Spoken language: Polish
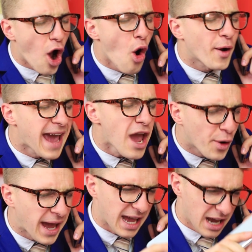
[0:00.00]
Dobrze,
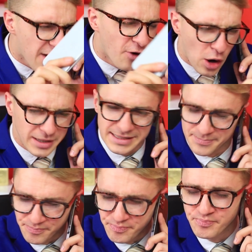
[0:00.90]
Lucy, tylko mi nie
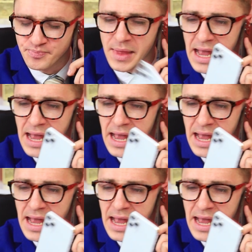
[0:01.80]
przeszkadzaj.